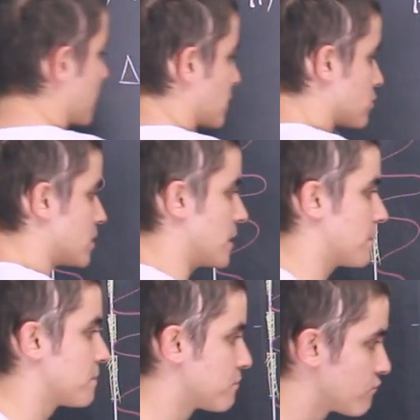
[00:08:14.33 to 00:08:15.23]
menos D.
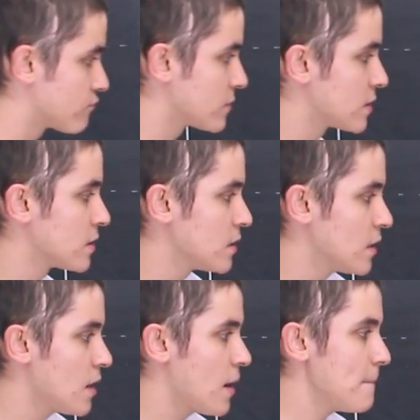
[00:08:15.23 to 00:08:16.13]

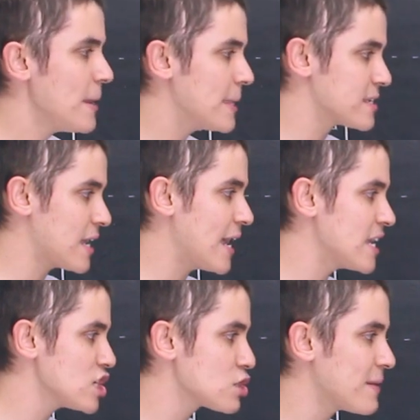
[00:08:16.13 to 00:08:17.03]
Beleza, aí
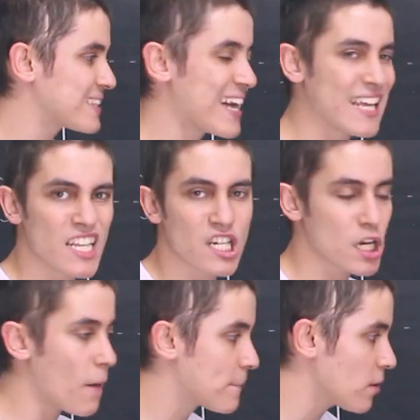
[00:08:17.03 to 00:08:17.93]
a gente mataria
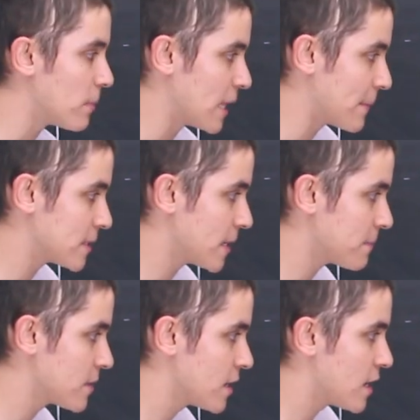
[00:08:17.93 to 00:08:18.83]
já o problema, né?